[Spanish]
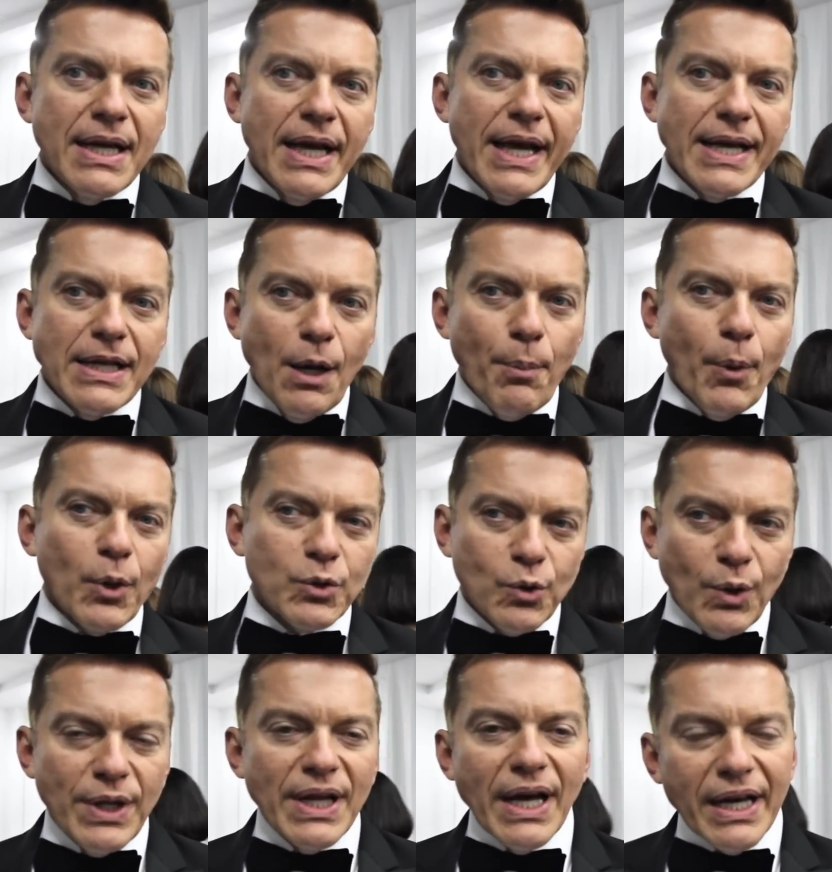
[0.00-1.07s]
es la
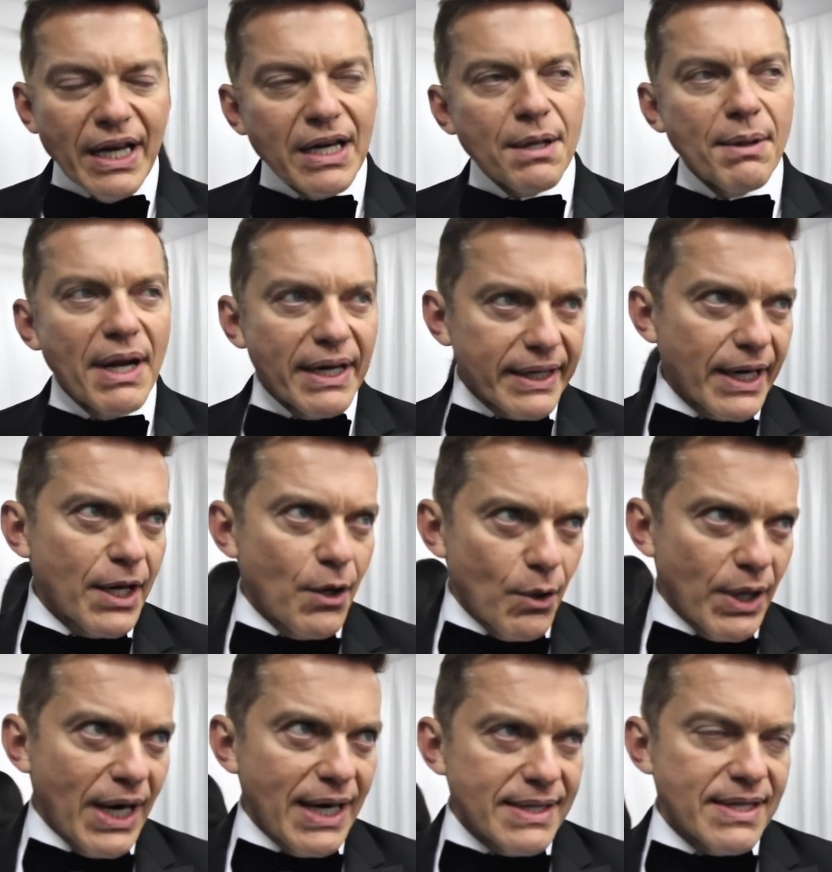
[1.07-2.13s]
oportunidad que a nivel
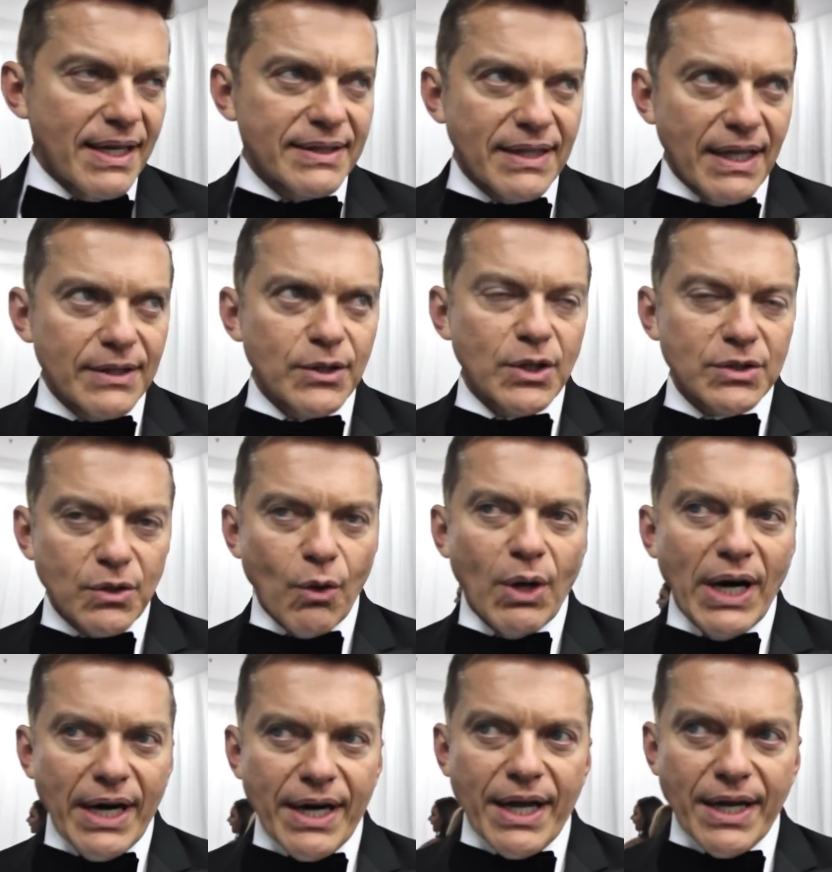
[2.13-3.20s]
regional se le está dando a todas
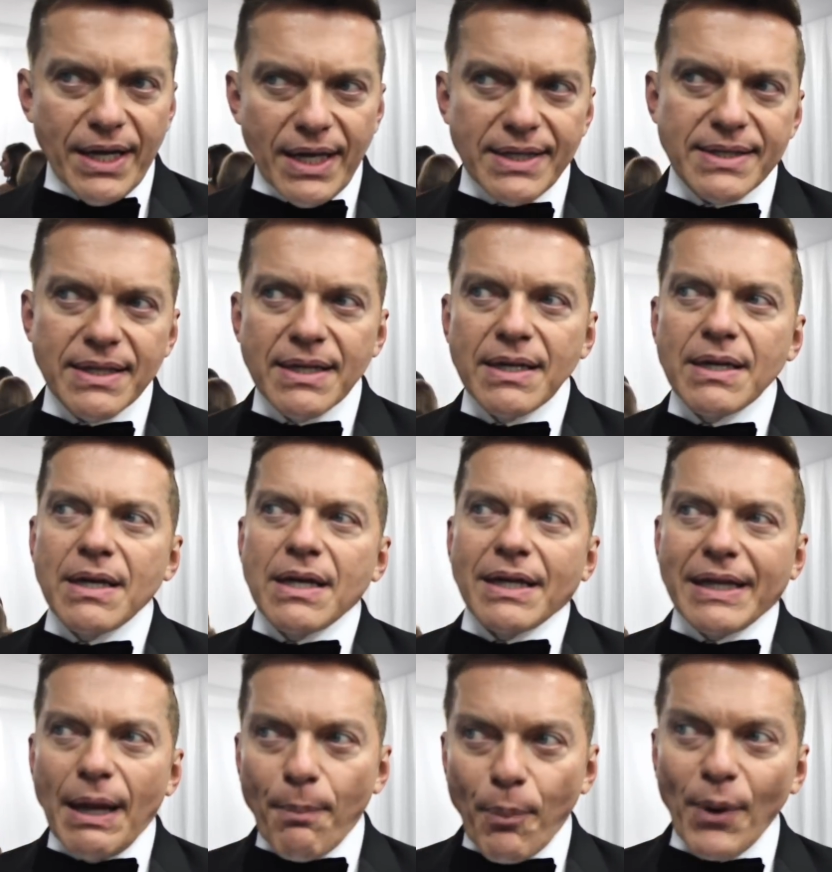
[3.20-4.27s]
las niñas
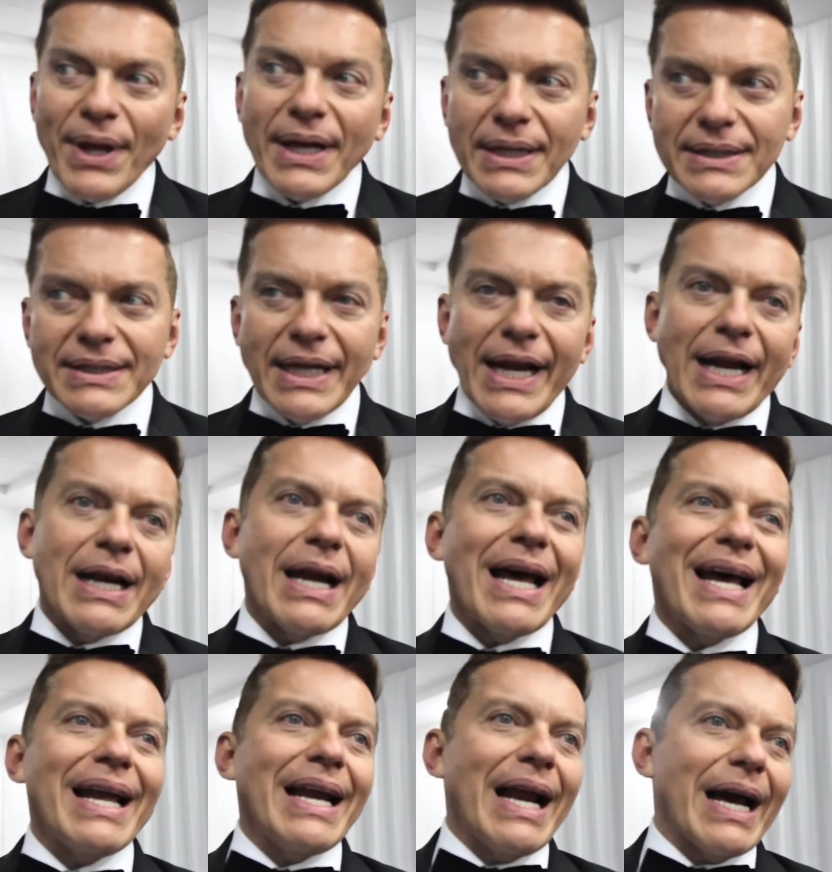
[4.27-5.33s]
que puedan tener
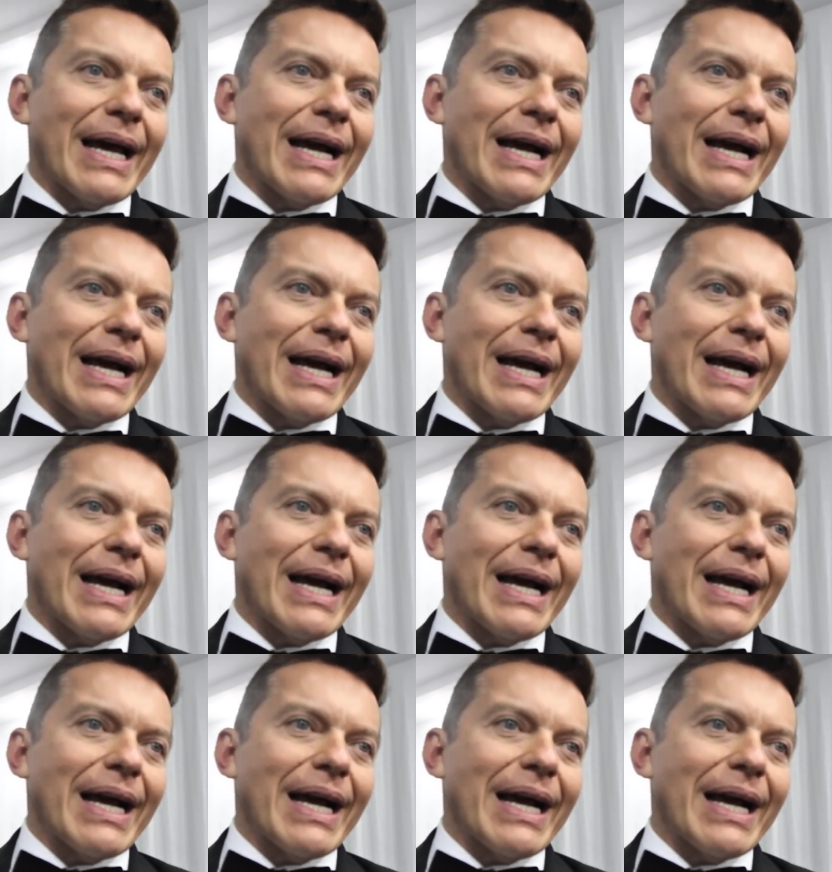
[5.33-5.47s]
la